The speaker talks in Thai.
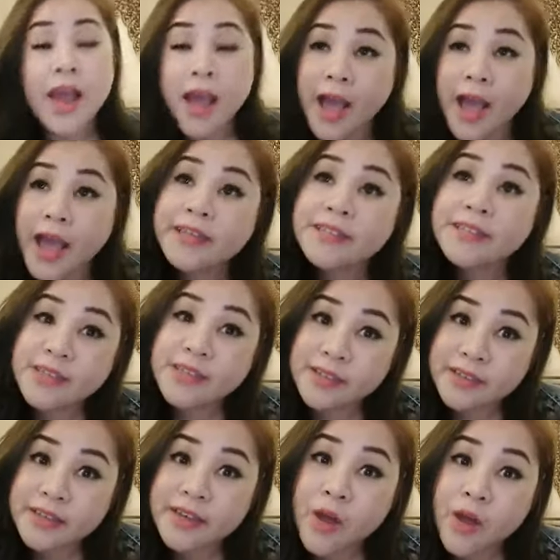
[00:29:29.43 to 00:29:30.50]
ให้สิ่ง
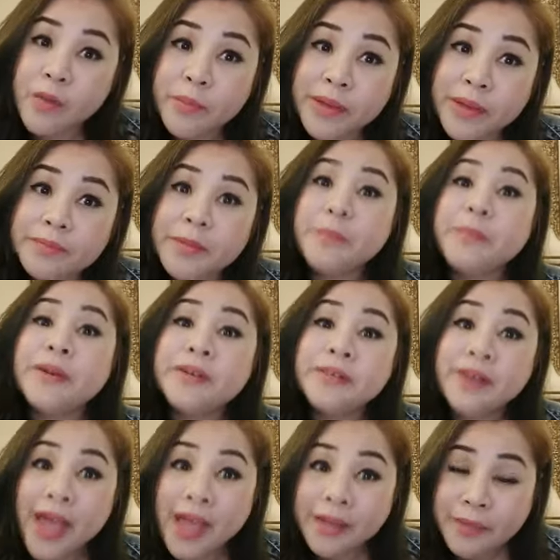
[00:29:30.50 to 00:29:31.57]
ที่เราเป็นมันเป็น
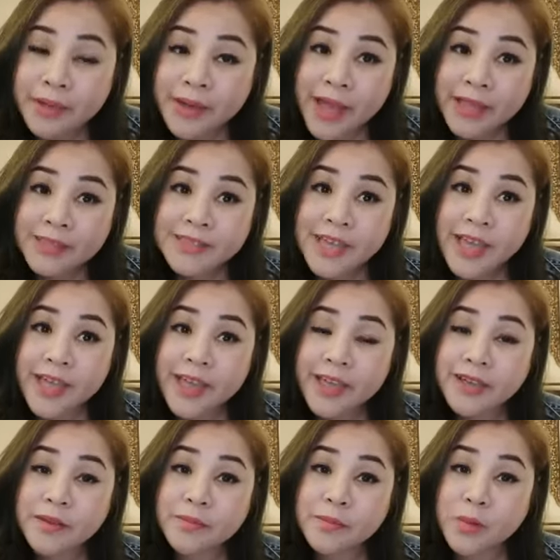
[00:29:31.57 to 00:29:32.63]
แรงบันดาลใจให้
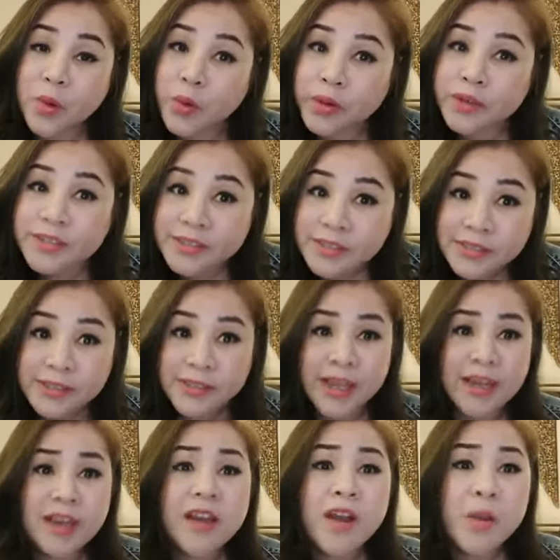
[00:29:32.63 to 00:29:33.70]
กับคนอื่น
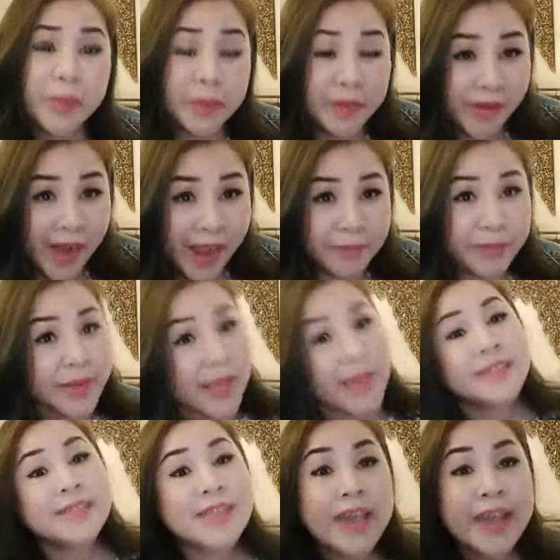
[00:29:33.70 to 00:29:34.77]
แล้วก็เราเป็นแรงบันดา
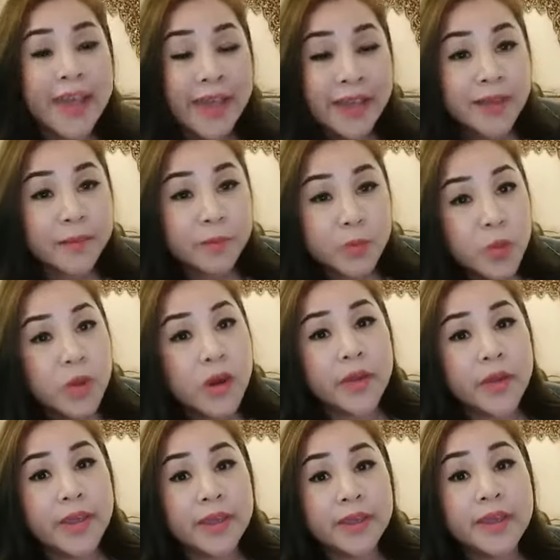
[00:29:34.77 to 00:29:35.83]
ลใจให้กับตัวเรา
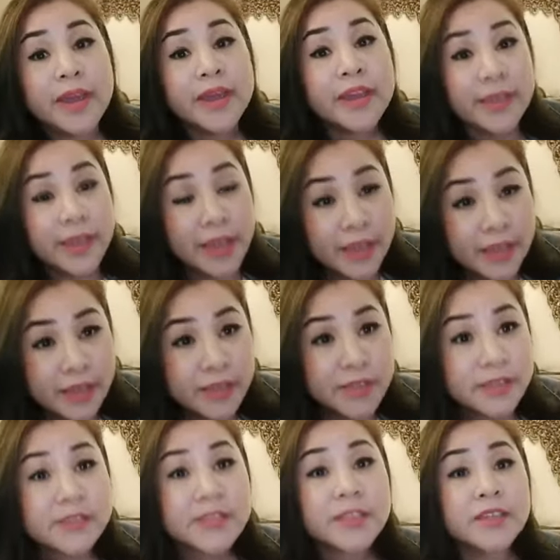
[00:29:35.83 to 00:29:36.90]
เอง คิดถึง
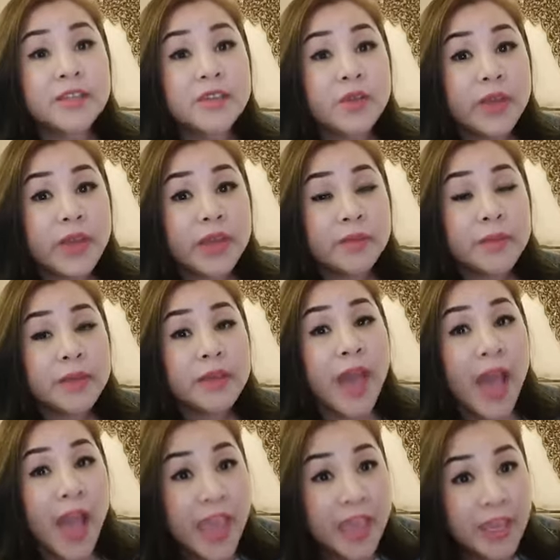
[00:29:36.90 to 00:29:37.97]
สิ่งที่ตัวเองมี
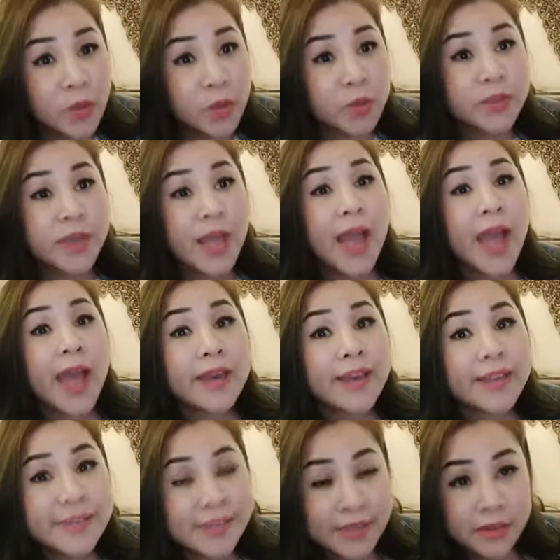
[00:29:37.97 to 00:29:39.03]
ให้คุณค่า
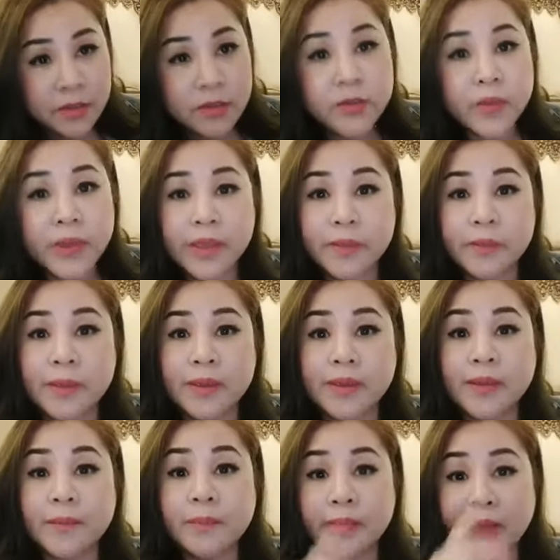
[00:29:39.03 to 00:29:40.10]
ในสิ่งที่ตัวเองมี
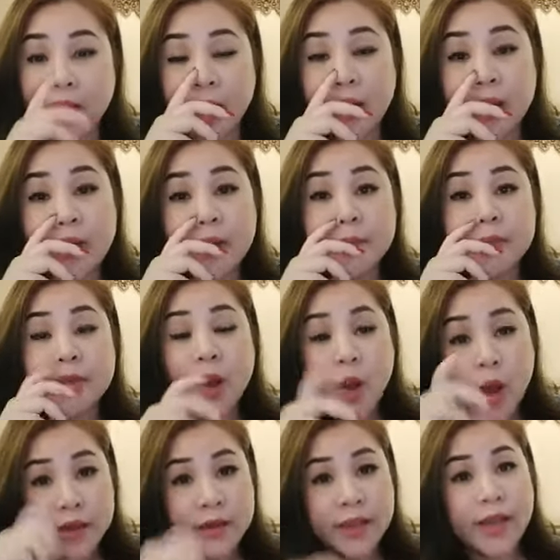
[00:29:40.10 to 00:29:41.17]
นะคะพี่อ
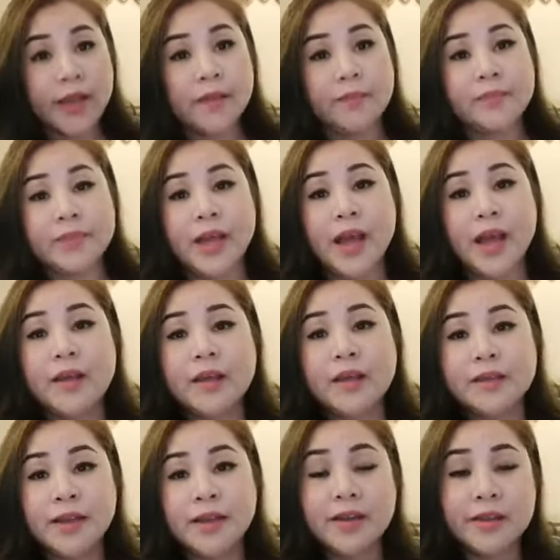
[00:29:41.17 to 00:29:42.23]
อสเนี่ยนะคะ
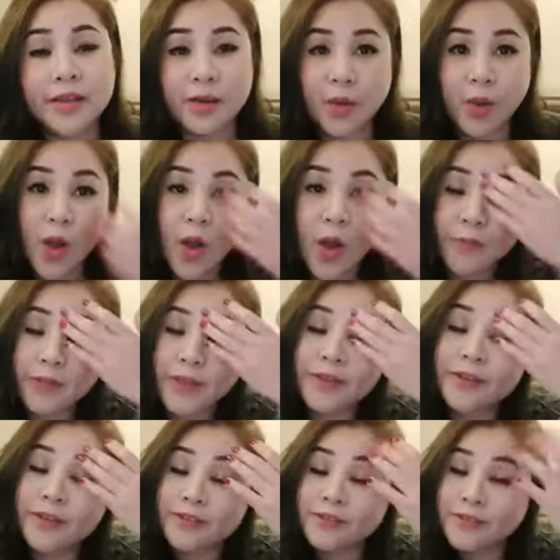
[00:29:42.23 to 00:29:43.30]
นักเรียนของออมนะ
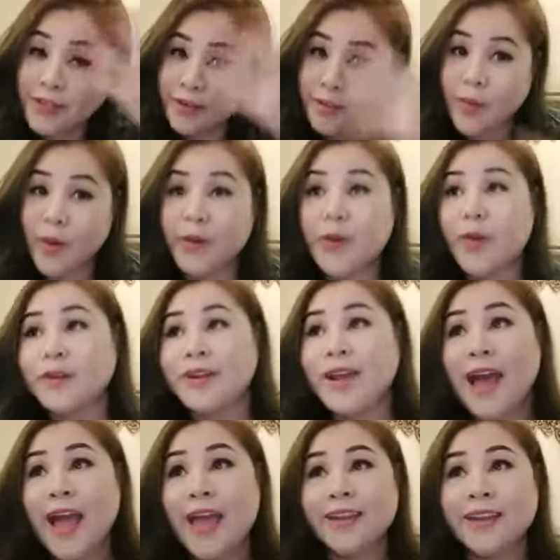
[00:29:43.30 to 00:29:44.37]
เรียนเรียนทำคอร์สออนไล
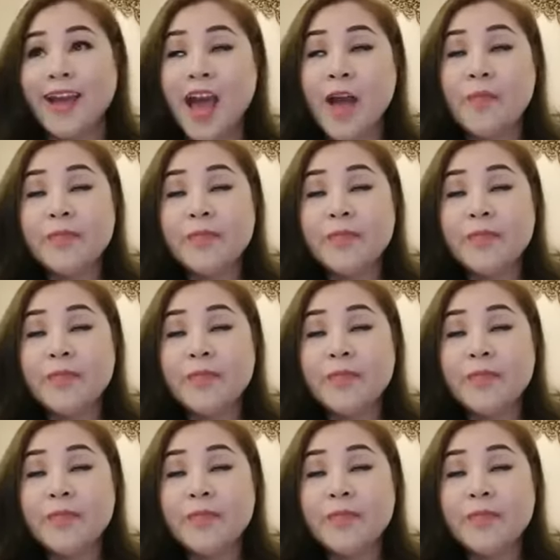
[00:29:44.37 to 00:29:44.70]
น์นะคะ